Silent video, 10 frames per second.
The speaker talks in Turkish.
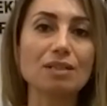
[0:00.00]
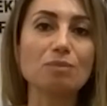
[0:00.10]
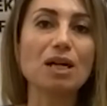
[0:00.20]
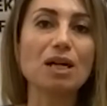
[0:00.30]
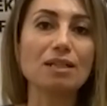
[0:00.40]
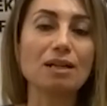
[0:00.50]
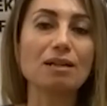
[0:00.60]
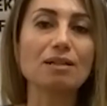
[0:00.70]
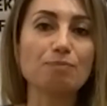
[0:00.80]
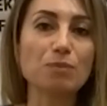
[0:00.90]
Mali hak
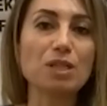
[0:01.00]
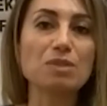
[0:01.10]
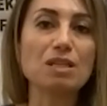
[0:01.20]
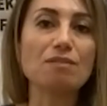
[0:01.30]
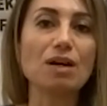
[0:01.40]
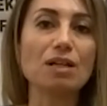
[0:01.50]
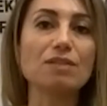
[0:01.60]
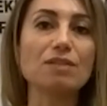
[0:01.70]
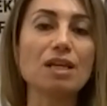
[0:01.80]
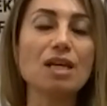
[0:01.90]
kayıtlarımız da vardı
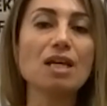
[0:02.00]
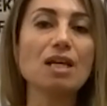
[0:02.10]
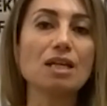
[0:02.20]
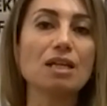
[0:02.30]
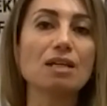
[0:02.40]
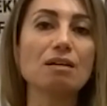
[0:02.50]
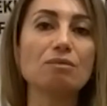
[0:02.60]
ve e,